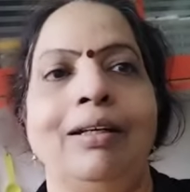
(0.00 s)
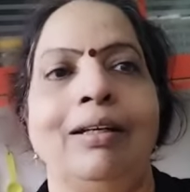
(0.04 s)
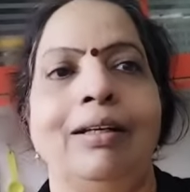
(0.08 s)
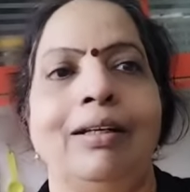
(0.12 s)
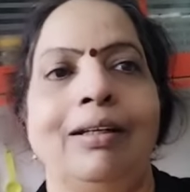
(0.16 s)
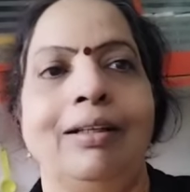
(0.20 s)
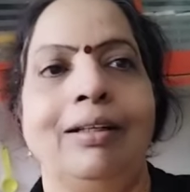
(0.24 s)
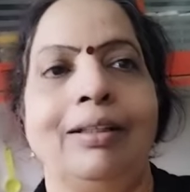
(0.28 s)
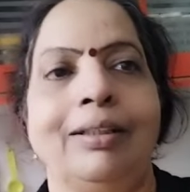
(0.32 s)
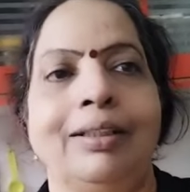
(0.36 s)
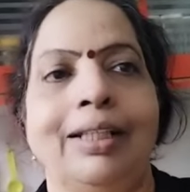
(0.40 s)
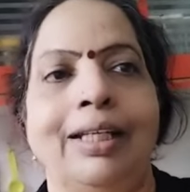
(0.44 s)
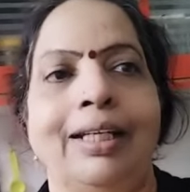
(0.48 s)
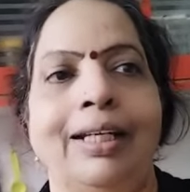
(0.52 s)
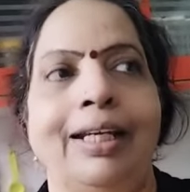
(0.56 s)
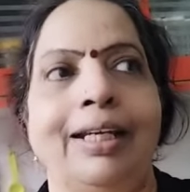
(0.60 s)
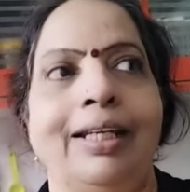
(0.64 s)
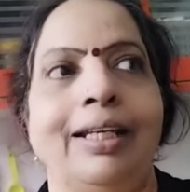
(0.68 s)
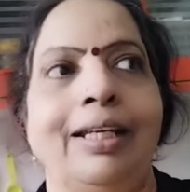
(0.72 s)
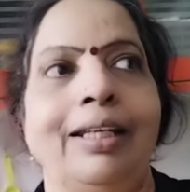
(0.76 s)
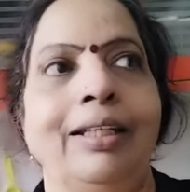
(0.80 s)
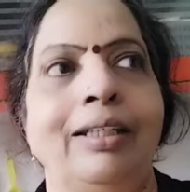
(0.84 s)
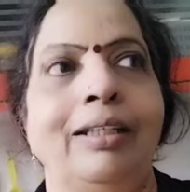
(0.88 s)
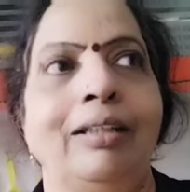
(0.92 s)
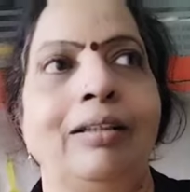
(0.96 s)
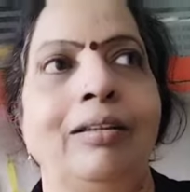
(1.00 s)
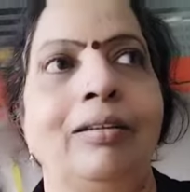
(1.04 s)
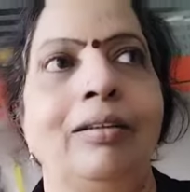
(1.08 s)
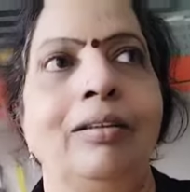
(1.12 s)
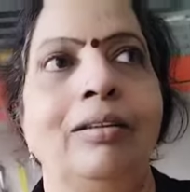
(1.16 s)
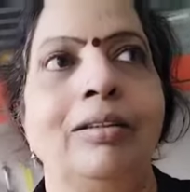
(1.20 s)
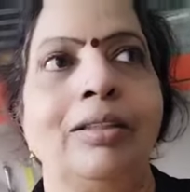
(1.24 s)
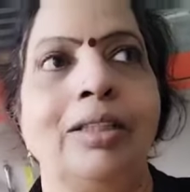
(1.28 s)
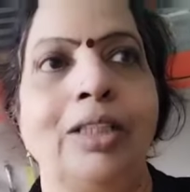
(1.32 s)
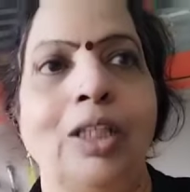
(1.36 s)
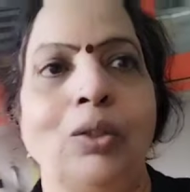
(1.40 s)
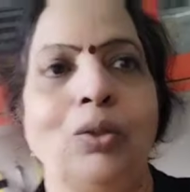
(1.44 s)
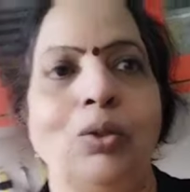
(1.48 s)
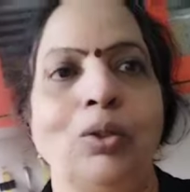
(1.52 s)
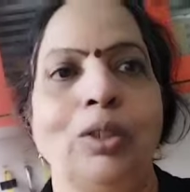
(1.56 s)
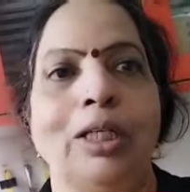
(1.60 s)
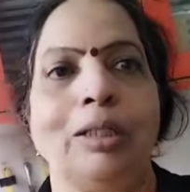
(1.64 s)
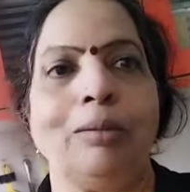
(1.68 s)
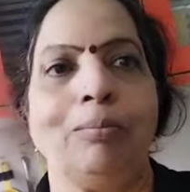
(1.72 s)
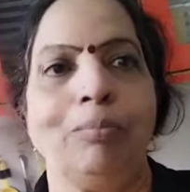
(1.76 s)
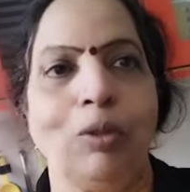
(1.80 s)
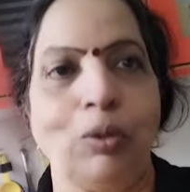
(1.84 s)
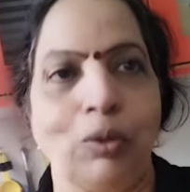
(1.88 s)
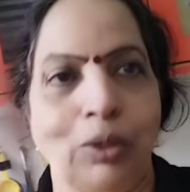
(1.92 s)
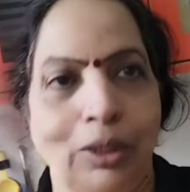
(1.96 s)
तरह की
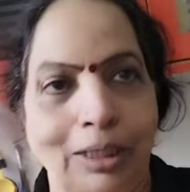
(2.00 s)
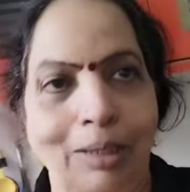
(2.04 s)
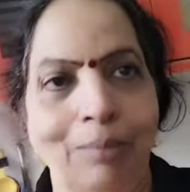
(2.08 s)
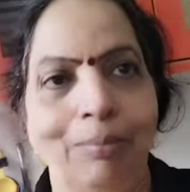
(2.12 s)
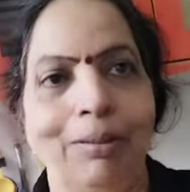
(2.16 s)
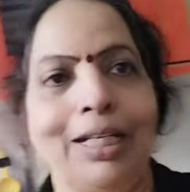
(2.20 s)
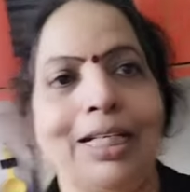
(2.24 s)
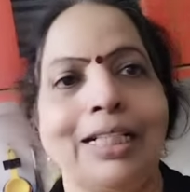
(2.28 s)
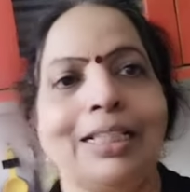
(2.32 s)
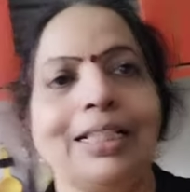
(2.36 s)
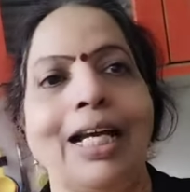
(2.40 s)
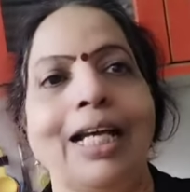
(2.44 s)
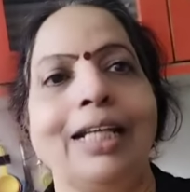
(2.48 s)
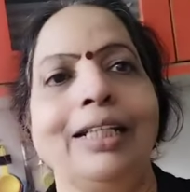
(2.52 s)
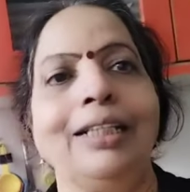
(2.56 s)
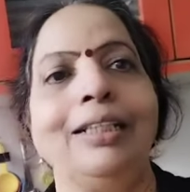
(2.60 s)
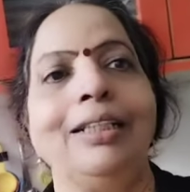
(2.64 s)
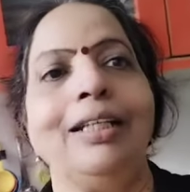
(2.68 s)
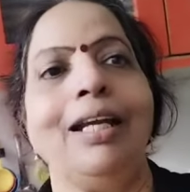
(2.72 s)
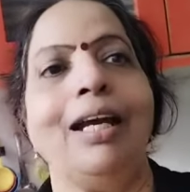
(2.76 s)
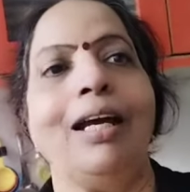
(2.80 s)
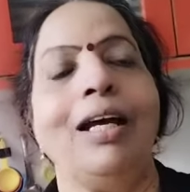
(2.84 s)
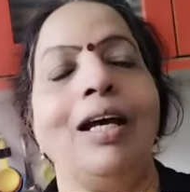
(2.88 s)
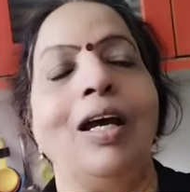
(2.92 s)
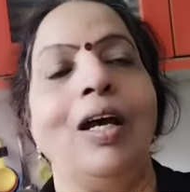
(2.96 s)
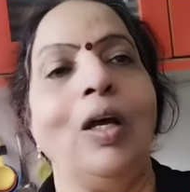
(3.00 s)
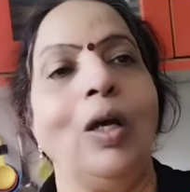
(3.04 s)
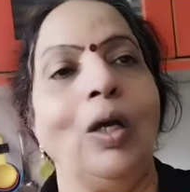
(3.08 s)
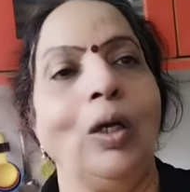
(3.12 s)
ज़रूरत में उसने मेरा साथ दिया